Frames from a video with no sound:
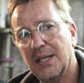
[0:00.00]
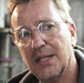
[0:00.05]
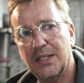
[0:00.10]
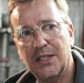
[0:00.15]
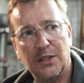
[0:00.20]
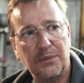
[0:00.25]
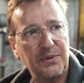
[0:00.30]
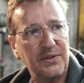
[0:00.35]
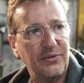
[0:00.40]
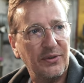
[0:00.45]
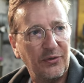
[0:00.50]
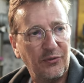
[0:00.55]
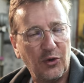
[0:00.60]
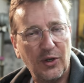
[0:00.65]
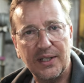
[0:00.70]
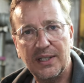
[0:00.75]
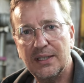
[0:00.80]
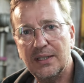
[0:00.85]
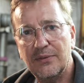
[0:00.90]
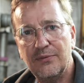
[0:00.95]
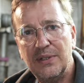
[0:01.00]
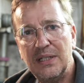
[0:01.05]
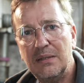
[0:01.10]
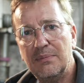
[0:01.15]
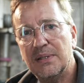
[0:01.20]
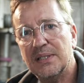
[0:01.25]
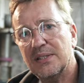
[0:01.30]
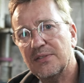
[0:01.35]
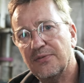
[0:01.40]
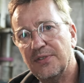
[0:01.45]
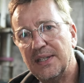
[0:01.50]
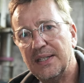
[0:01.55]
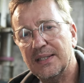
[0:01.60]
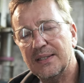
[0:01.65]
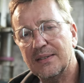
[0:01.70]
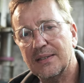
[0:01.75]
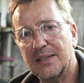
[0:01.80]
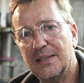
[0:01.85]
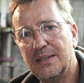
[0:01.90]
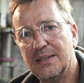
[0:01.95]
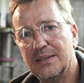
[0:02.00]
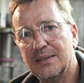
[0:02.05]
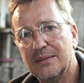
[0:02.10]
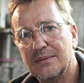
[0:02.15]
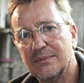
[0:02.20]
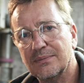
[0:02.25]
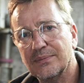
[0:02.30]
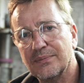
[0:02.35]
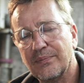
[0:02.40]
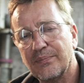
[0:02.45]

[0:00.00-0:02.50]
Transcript: Ich habe zwar vorne Wilbers-Federn drinnen,